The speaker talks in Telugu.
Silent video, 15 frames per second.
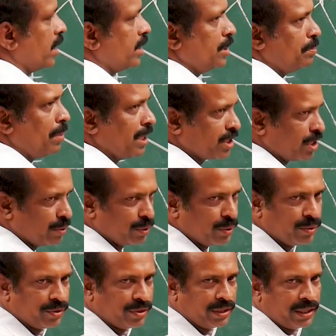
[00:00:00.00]
ఎనర్జీ పాస్ అవుతూ
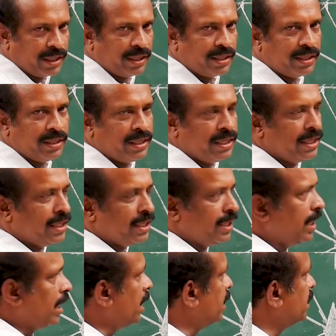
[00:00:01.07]
ఉంటుంది
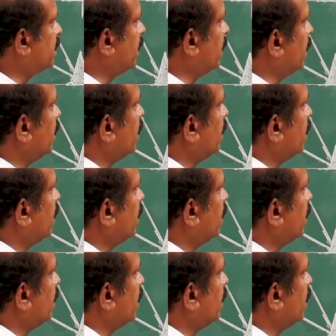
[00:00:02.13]
ఎనర్జీ